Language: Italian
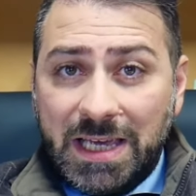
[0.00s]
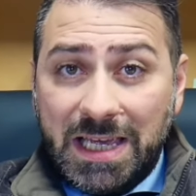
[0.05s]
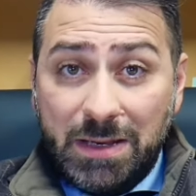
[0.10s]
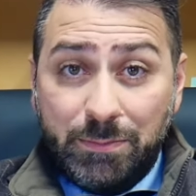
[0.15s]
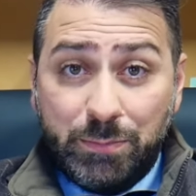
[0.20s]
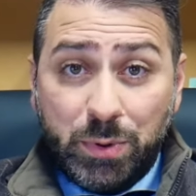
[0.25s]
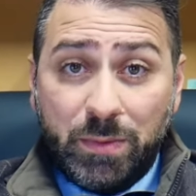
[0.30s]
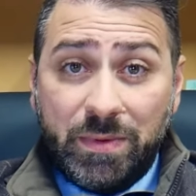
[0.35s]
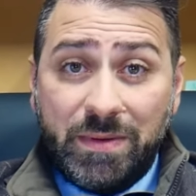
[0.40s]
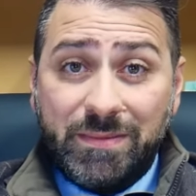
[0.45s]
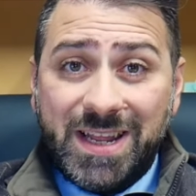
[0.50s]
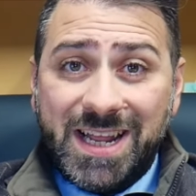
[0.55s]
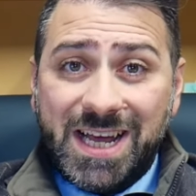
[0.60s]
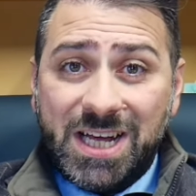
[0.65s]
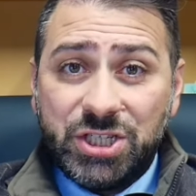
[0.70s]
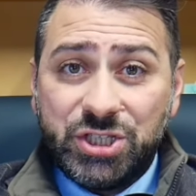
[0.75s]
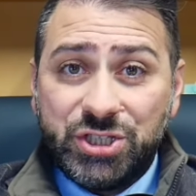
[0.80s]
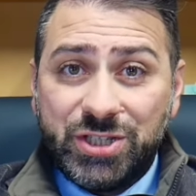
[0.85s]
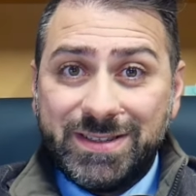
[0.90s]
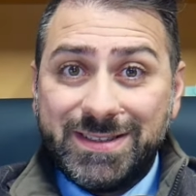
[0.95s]
Il problema
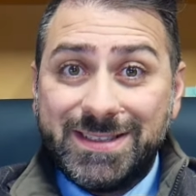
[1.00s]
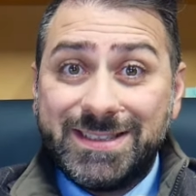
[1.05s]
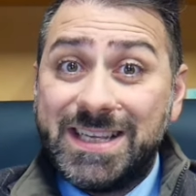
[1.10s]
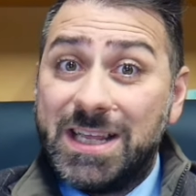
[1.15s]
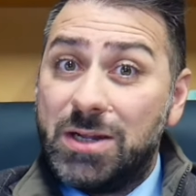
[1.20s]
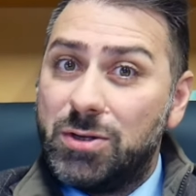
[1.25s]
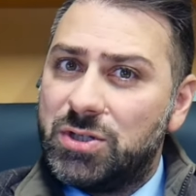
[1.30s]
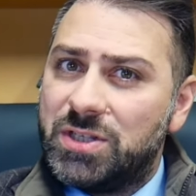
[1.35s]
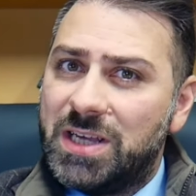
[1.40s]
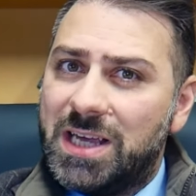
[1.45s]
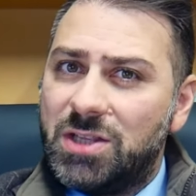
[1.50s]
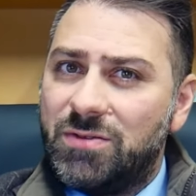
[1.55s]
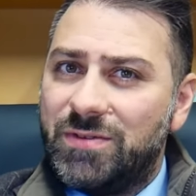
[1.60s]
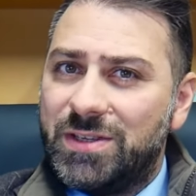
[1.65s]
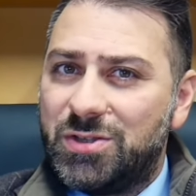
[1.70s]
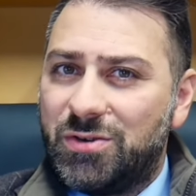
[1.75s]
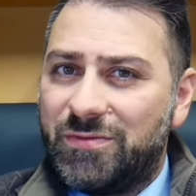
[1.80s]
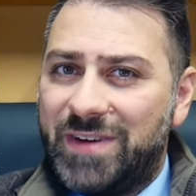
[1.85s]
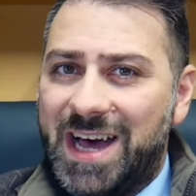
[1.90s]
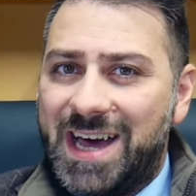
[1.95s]
nasce se non sai dove
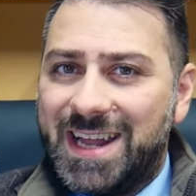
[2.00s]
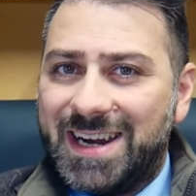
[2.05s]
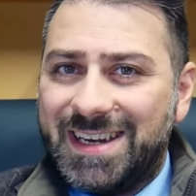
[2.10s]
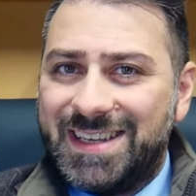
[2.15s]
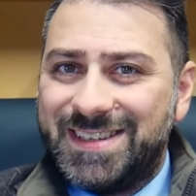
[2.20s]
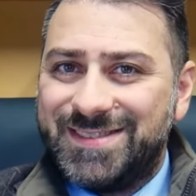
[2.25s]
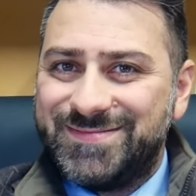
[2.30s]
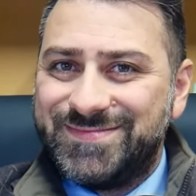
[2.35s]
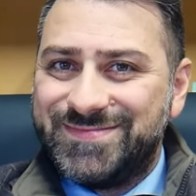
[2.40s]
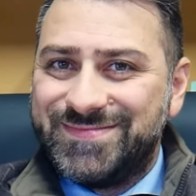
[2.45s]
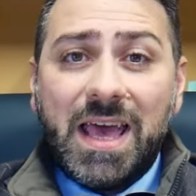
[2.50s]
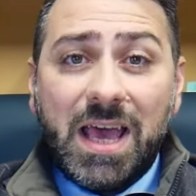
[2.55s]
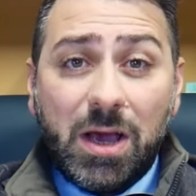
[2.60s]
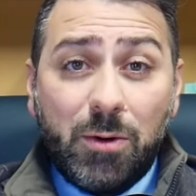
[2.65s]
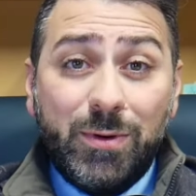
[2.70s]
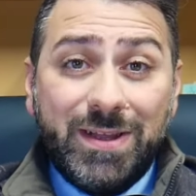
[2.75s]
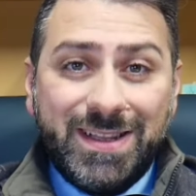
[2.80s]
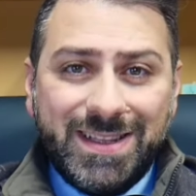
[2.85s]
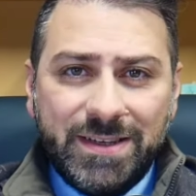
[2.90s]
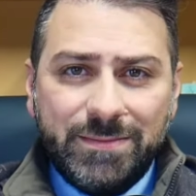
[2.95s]
trovarli. E
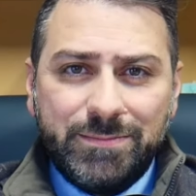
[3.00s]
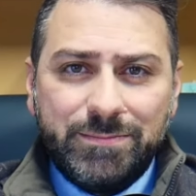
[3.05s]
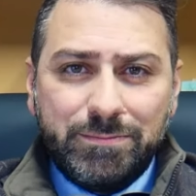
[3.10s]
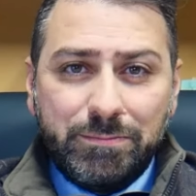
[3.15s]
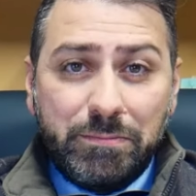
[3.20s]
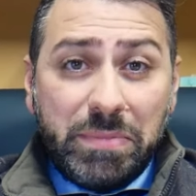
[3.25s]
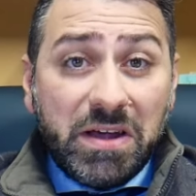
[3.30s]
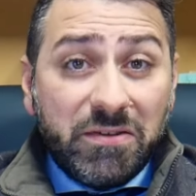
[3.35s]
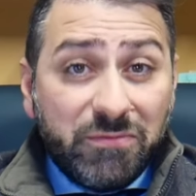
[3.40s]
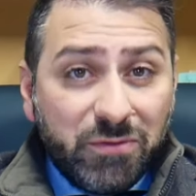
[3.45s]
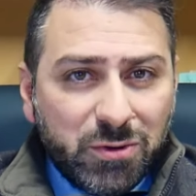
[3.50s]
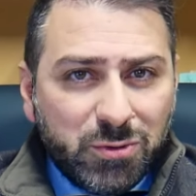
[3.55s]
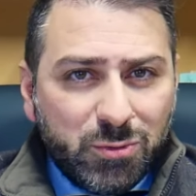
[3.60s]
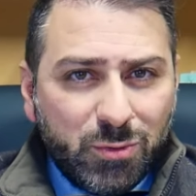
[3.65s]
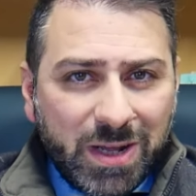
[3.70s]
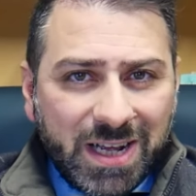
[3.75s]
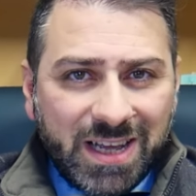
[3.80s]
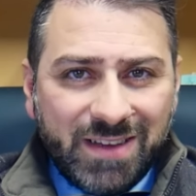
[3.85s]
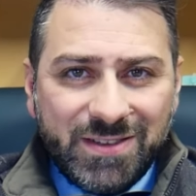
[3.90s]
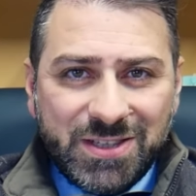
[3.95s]
quindi, per
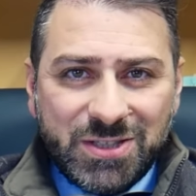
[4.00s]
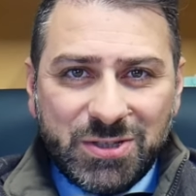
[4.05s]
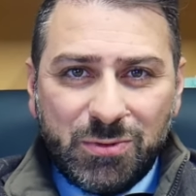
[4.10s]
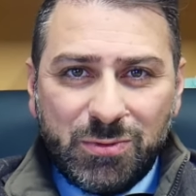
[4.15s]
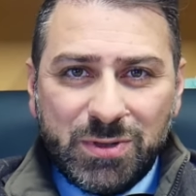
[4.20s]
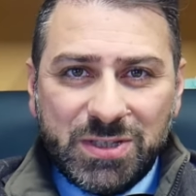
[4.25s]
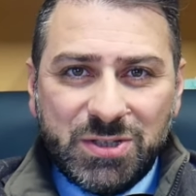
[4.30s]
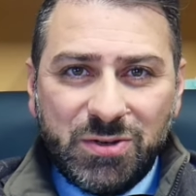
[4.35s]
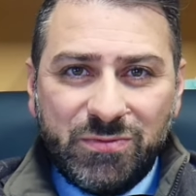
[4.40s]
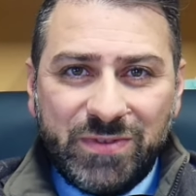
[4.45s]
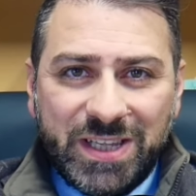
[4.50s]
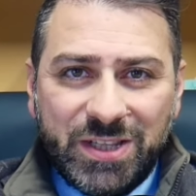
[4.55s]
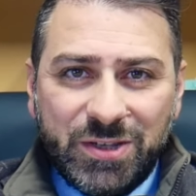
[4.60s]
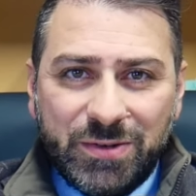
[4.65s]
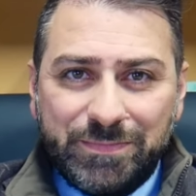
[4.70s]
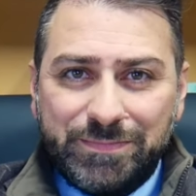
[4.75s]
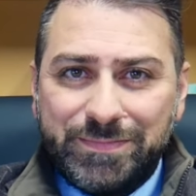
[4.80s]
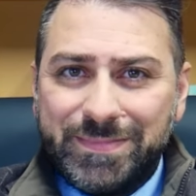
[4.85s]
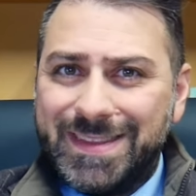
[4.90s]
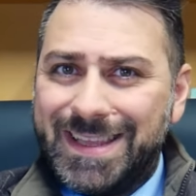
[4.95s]
fortuna che hai visto questo
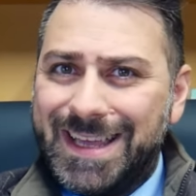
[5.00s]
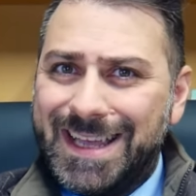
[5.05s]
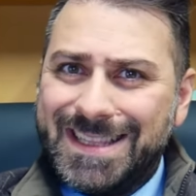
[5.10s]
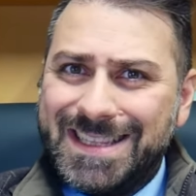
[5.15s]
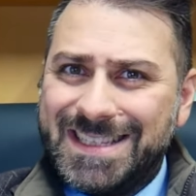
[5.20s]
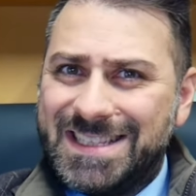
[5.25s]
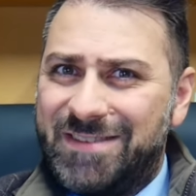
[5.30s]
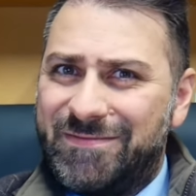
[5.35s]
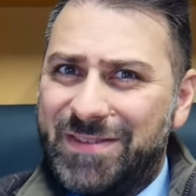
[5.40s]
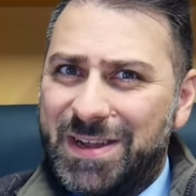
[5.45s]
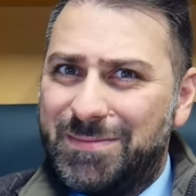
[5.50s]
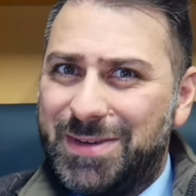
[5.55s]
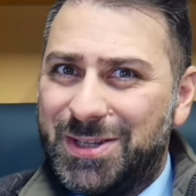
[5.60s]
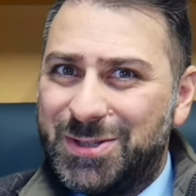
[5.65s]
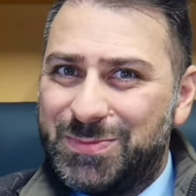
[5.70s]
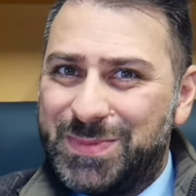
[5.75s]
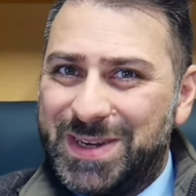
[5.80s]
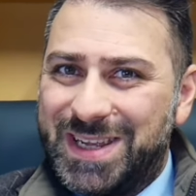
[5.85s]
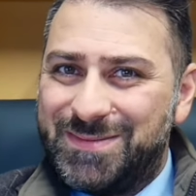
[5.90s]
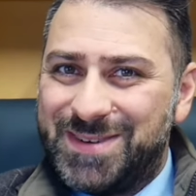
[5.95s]
video e ti sei
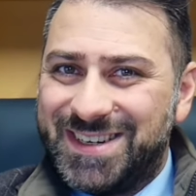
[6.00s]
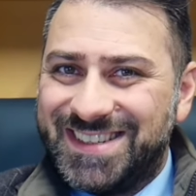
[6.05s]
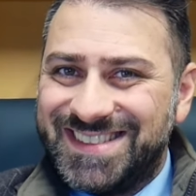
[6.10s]
fermato prima.